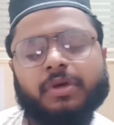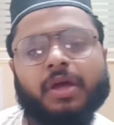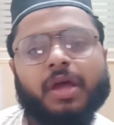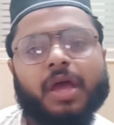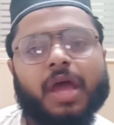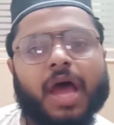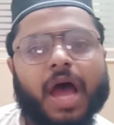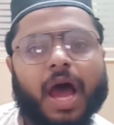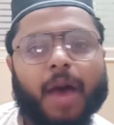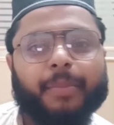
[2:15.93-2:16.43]

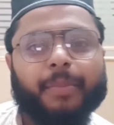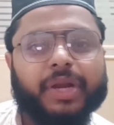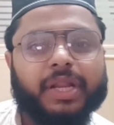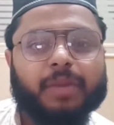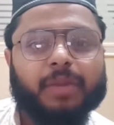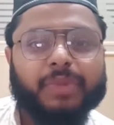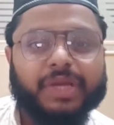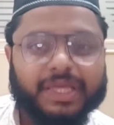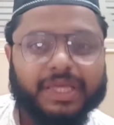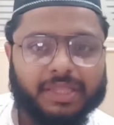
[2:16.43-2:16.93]
அப்படி நம்ம
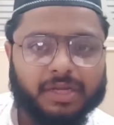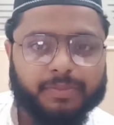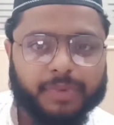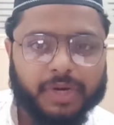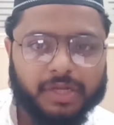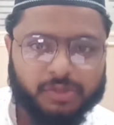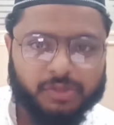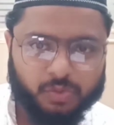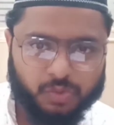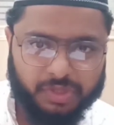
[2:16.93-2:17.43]

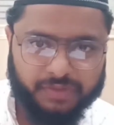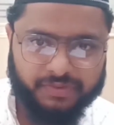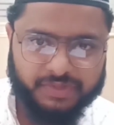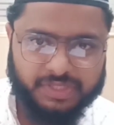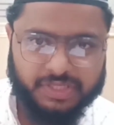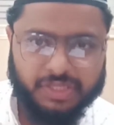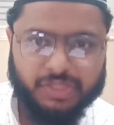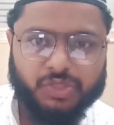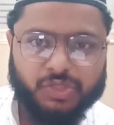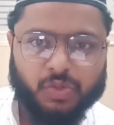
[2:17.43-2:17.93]
எதிர்பார்த்து உதவி
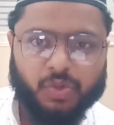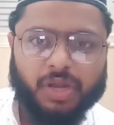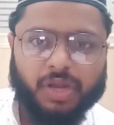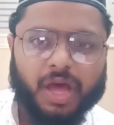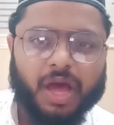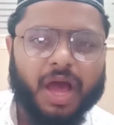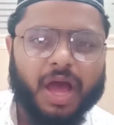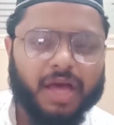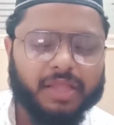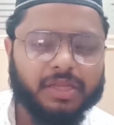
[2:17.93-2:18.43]
செஞ்சோம்னா
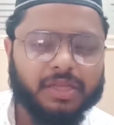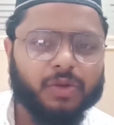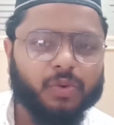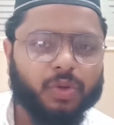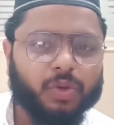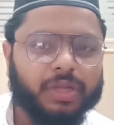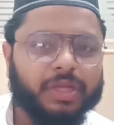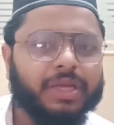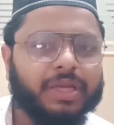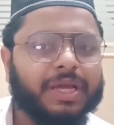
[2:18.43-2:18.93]
அதுல ஒரு
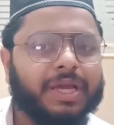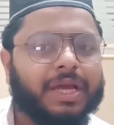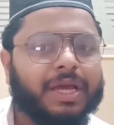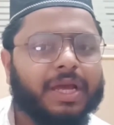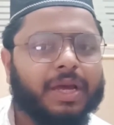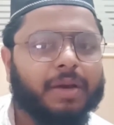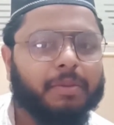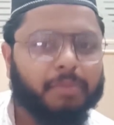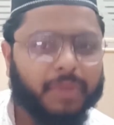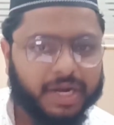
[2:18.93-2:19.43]

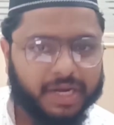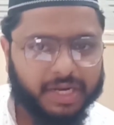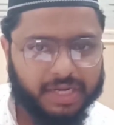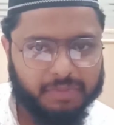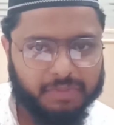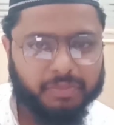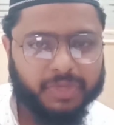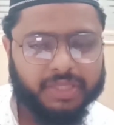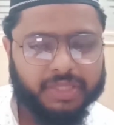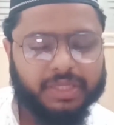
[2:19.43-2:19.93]
மன
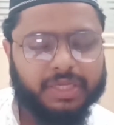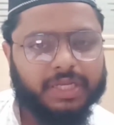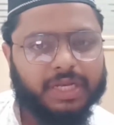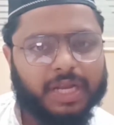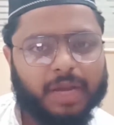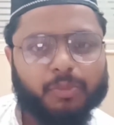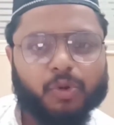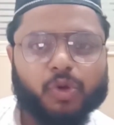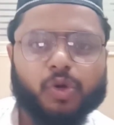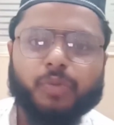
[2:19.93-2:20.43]
நிம்மதி
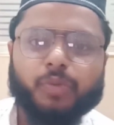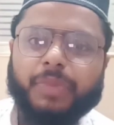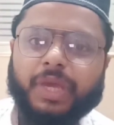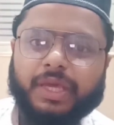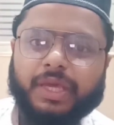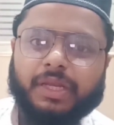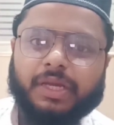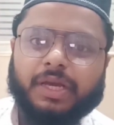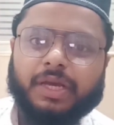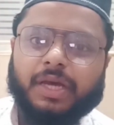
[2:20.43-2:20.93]
நமக்குமே
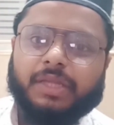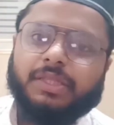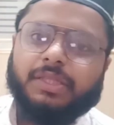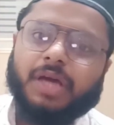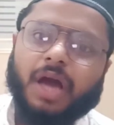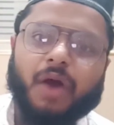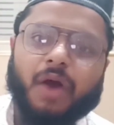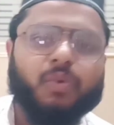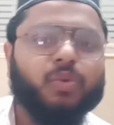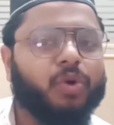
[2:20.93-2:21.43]
இருக்காது
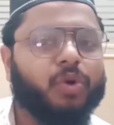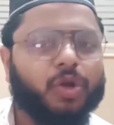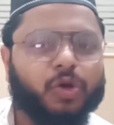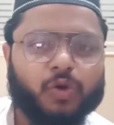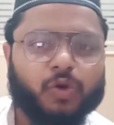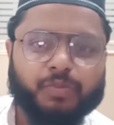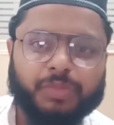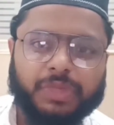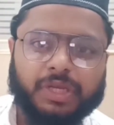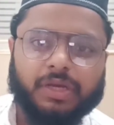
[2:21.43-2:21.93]

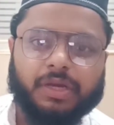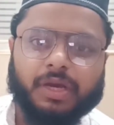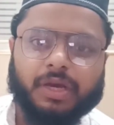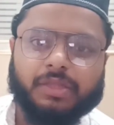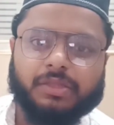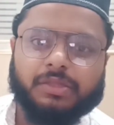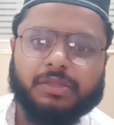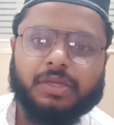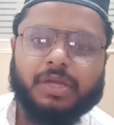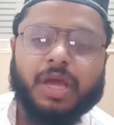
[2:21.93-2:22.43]
அவங்களுக்கும் இருக்காது
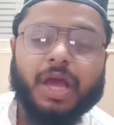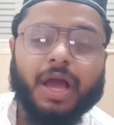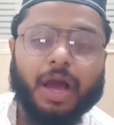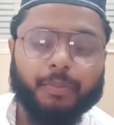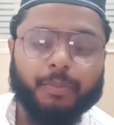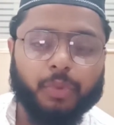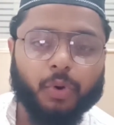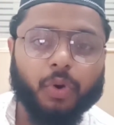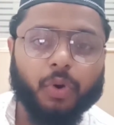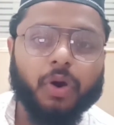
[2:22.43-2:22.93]

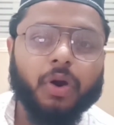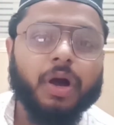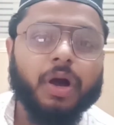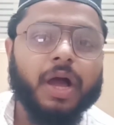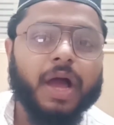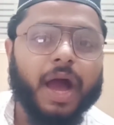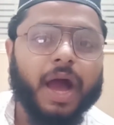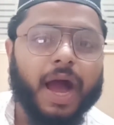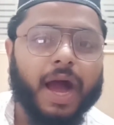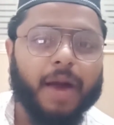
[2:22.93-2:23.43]
அப்போ
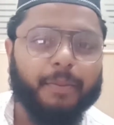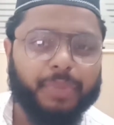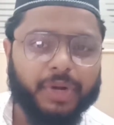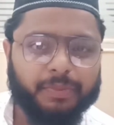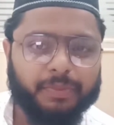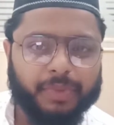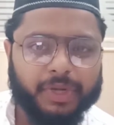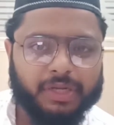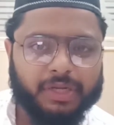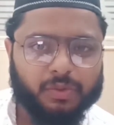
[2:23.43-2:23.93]

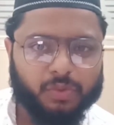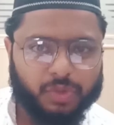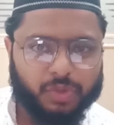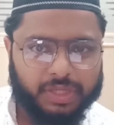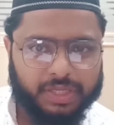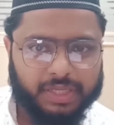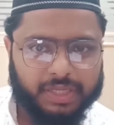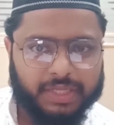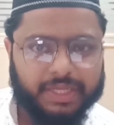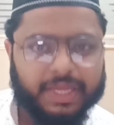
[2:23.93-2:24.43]
அப்படிப்பட்ட ஒரு
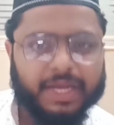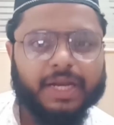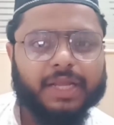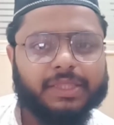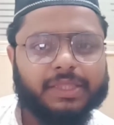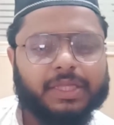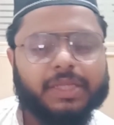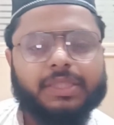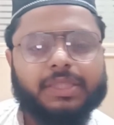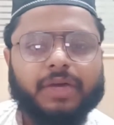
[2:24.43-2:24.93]

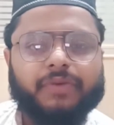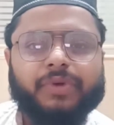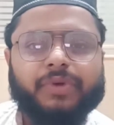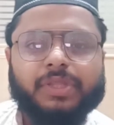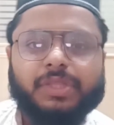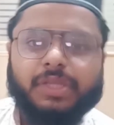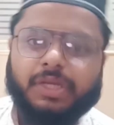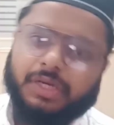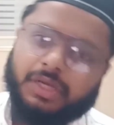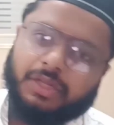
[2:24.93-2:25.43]
எண்ணத்தை
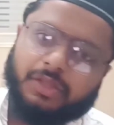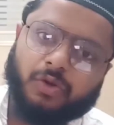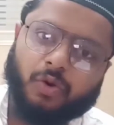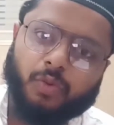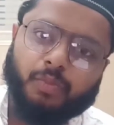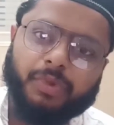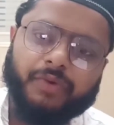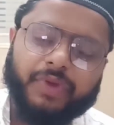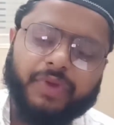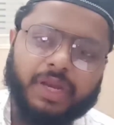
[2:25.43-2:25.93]
இருக்கிறது
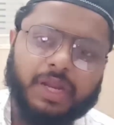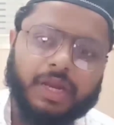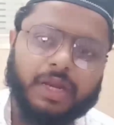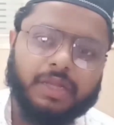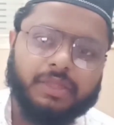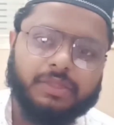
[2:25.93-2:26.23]
ரொம்பவே நல்லது